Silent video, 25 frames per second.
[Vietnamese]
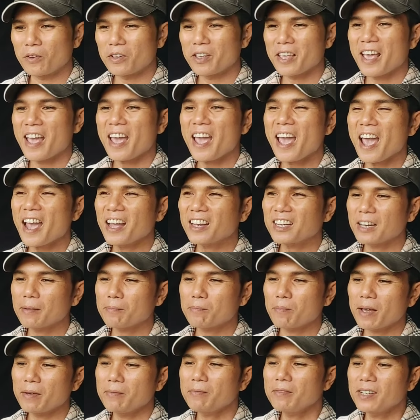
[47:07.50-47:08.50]
một cái giá
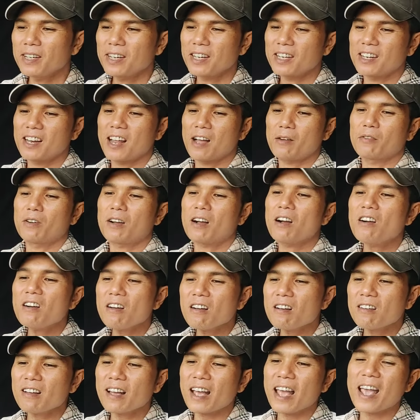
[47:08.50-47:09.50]
270.000 đồng
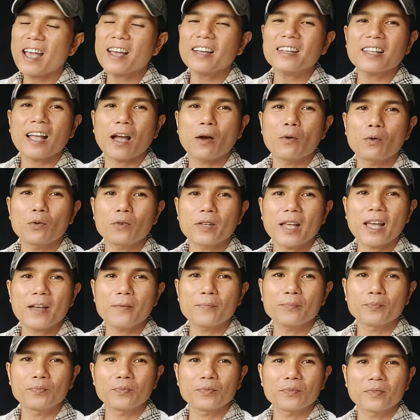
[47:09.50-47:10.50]
có cá cái chậu luôn nha
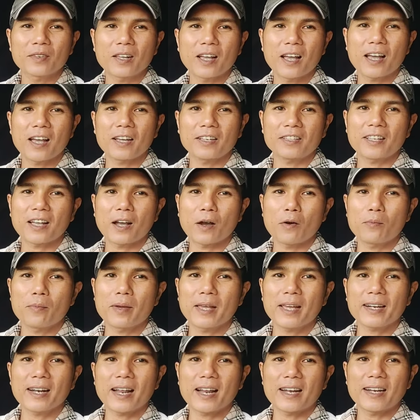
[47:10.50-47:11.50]
à, chậu
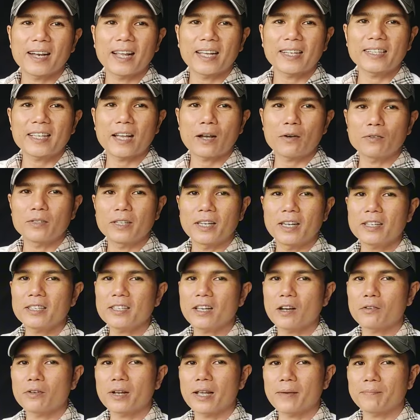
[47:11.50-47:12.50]
men lành lặn chậu
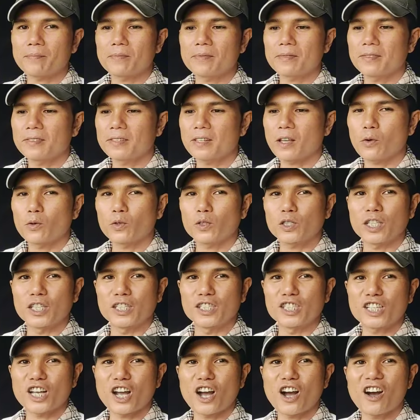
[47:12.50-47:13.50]
dễ chậu đẹp chậu
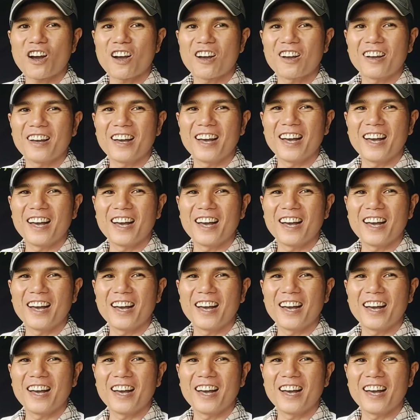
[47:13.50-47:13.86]
xịn sò